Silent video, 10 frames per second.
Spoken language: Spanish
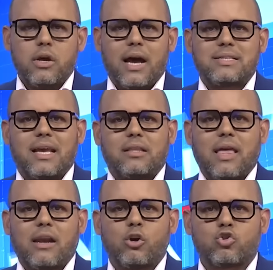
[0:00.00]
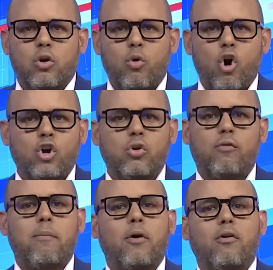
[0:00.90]
aceptando
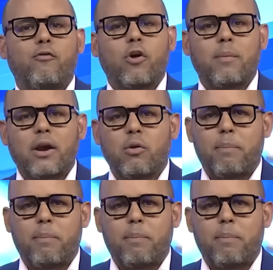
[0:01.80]
sobornos o formando